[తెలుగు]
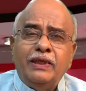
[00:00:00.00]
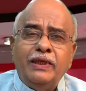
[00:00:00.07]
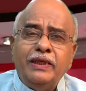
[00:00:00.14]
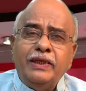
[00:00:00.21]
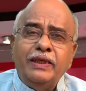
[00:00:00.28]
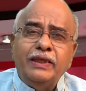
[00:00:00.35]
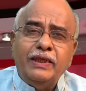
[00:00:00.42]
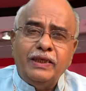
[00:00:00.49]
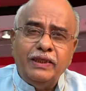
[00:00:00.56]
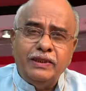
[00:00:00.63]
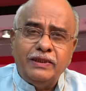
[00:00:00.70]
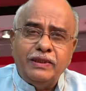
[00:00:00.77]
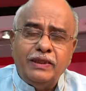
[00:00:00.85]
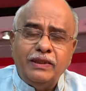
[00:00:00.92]

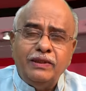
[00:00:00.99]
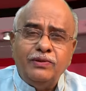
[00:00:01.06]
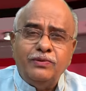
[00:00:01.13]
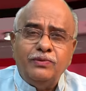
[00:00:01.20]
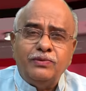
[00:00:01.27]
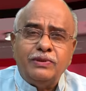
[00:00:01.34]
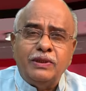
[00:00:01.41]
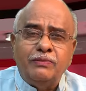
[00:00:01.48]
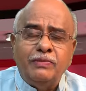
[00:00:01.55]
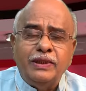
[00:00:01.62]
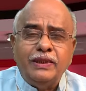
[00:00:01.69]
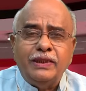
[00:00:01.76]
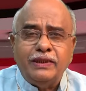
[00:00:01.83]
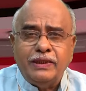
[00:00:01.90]
ఏకీకరణ జరగదు
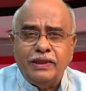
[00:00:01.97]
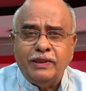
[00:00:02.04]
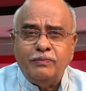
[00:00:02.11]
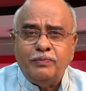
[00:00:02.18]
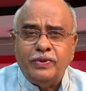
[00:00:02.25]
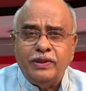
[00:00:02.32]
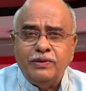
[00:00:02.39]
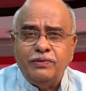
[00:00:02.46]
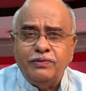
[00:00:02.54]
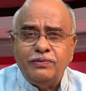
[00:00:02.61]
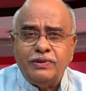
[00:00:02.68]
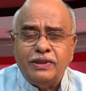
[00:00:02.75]
సమైక్యత ఏర్పడదు